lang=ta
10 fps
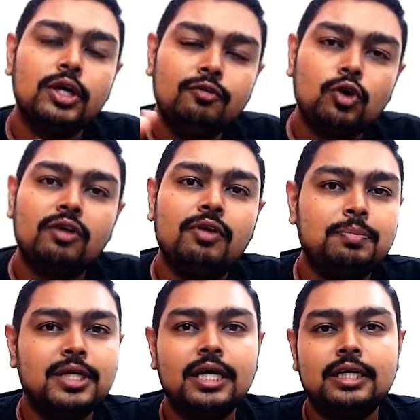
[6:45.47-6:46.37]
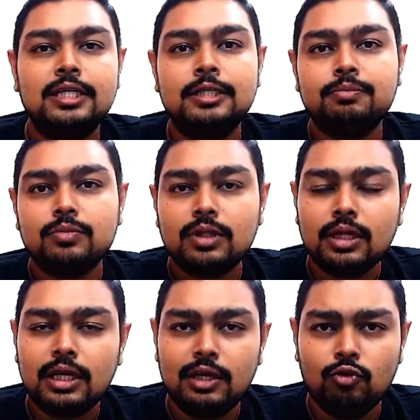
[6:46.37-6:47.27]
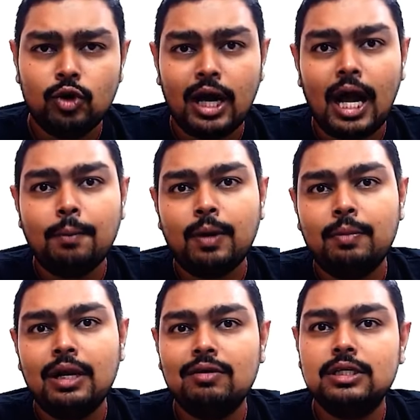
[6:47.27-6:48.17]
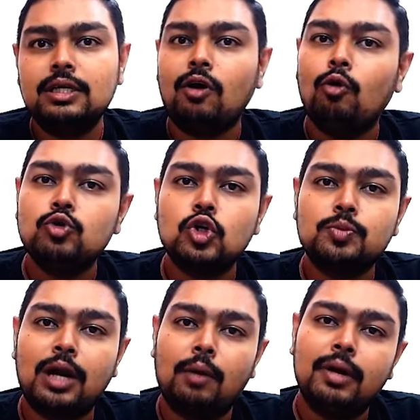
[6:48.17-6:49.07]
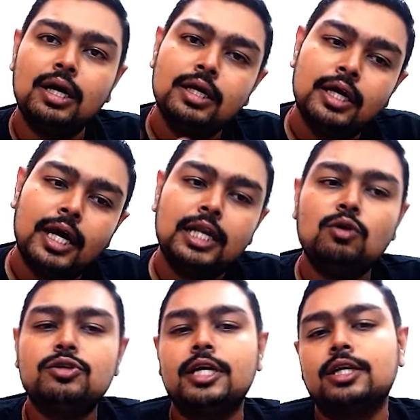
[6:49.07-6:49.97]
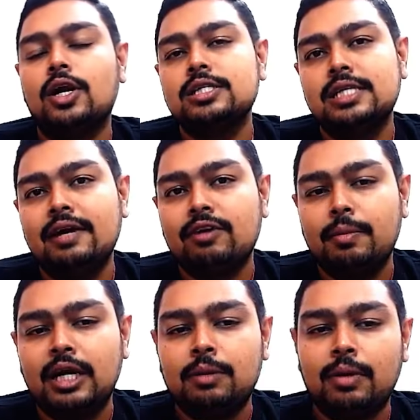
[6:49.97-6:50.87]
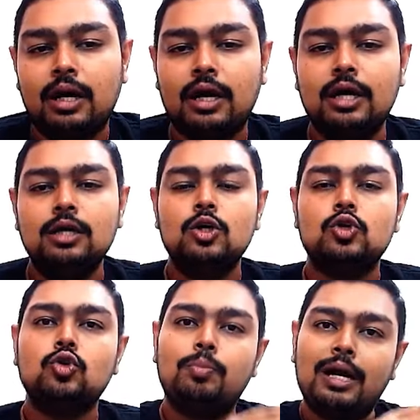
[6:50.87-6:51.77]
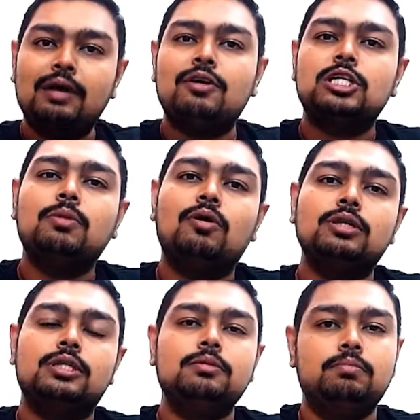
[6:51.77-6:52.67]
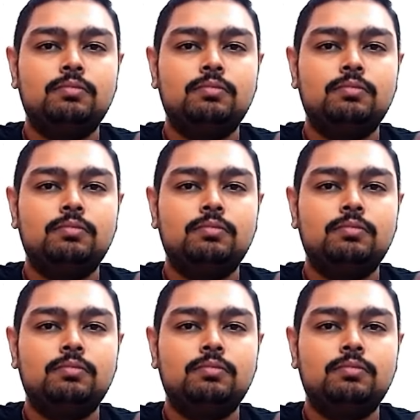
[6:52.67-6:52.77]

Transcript: இவங்களோட வெப்சைட்டு இவங்களோட ஆப் அப்படிலாம் வந்துட்டு அவுட் சோர்ஸ் பண்ணாமல் இன்னோஸ் டெக்னாலஜிலேயே இவங்க மெயின்டைன் பண்ணுறாங்க ஸோ பல வருஷமாக வந்துட்டு